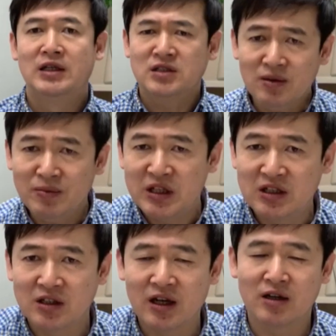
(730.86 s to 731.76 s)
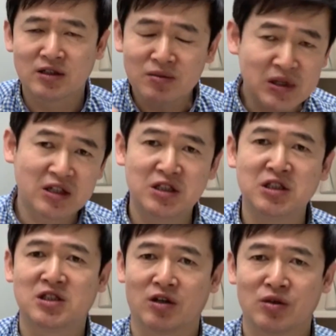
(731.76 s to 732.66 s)
这么一个，你看啊，这么一个细
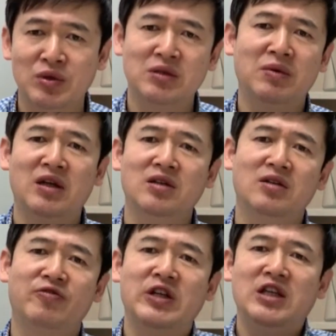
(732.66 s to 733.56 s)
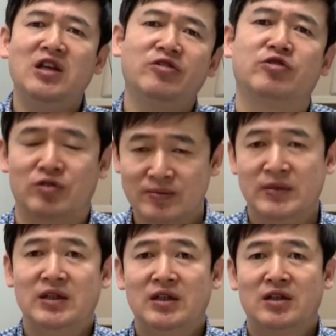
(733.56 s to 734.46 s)
小的，为什么连分衣服
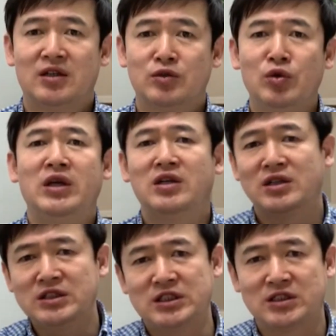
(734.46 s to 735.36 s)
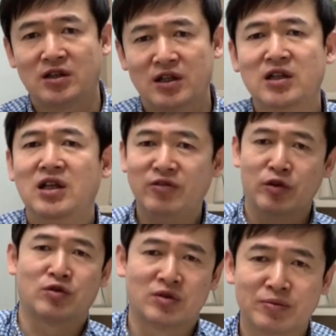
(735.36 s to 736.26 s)
啊？对一个人死了，他的衣服
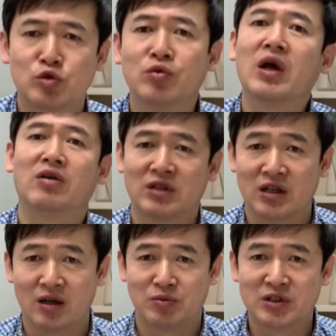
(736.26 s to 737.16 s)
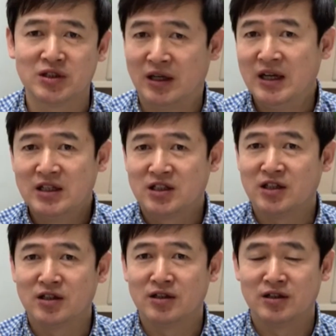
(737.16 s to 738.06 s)
有什么重要的呢？也不是这
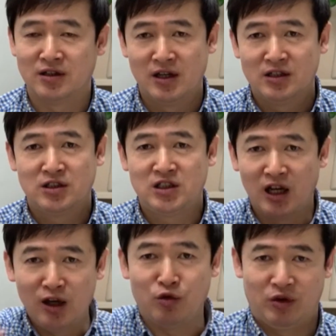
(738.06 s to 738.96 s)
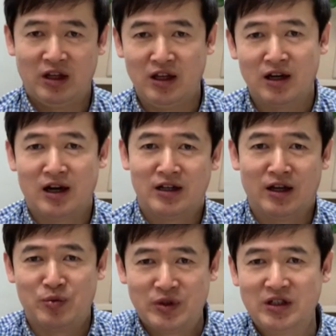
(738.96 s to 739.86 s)
个金缕衣哈，
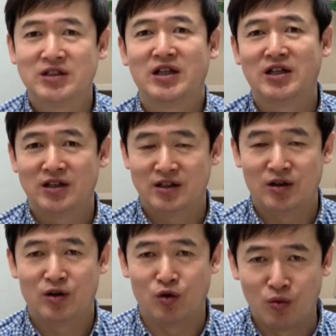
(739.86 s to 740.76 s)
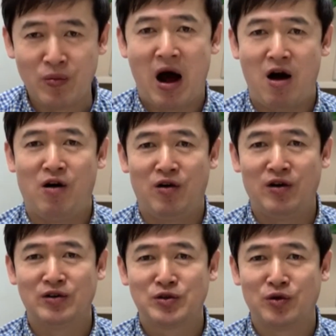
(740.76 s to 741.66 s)
也不是这个龙
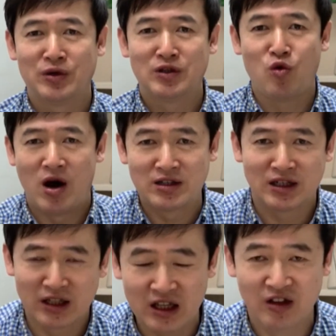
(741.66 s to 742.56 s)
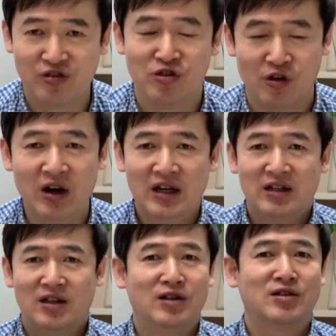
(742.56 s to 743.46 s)
袍，所谓的皇上的衣服，
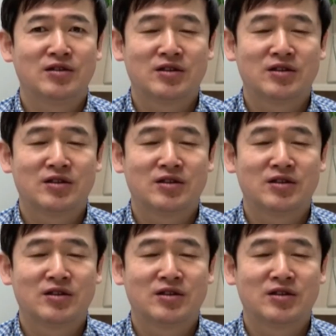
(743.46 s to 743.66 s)
呃，